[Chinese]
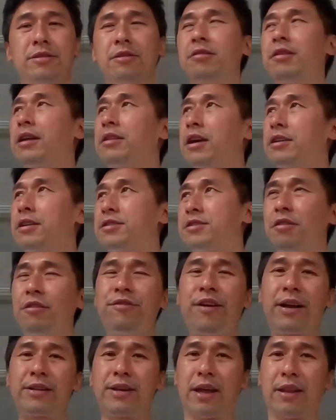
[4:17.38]
就让它自
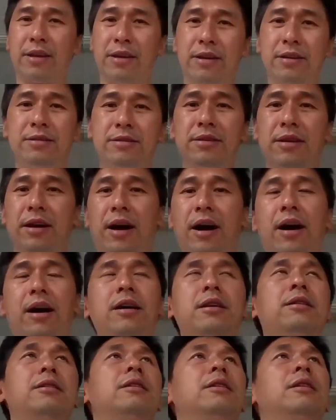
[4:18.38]
由发展的意思啊。